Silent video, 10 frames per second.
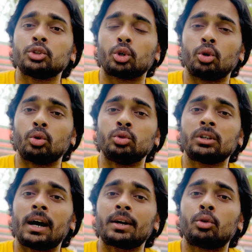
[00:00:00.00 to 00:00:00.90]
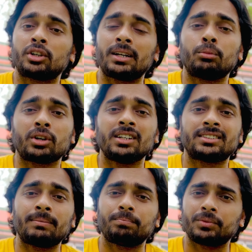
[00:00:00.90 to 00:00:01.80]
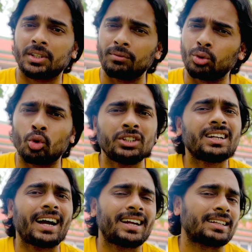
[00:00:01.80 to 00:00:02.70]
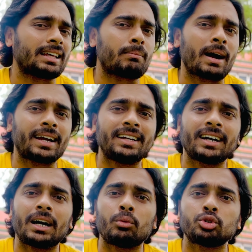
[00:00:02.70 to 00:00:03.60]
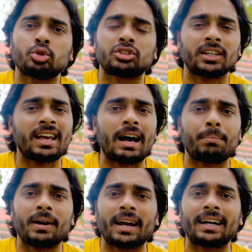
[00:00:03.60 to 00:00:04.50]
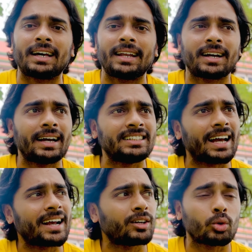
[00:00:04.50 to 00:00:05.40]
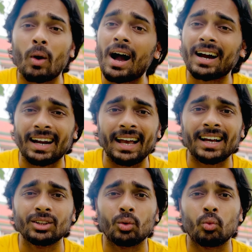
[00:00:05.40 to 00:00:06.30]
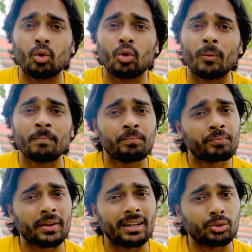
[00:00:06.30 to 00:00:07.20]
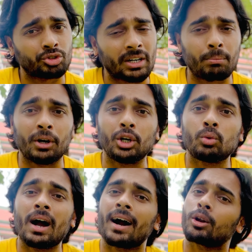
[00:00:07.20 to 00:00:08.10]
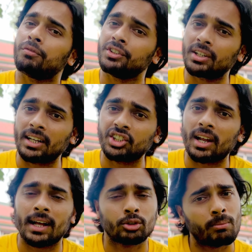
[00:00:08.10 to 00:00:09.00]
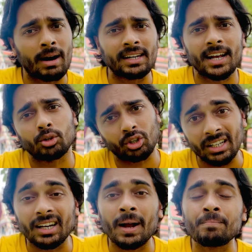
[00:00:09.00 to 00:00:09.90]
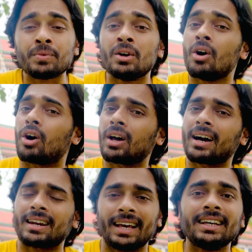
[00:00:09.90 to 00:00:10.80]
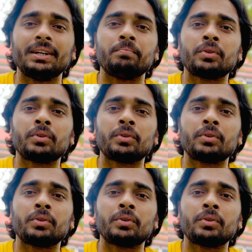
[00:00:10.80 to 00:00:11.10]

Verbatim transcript: तो उनका होटल बुकिंग सब सिर्फ दो दिन का ही रहता है बाकी डे का वो सोचते हैं यहाँ पे आकर डायरेक्ट कहीं जाएंगे तो वहाँ कराएंगे तो वो दूसरा पॉइंट हुआ अगर ऑफिसर अच्छा रहा तो मान गया तो ठीक है और अगर नहीं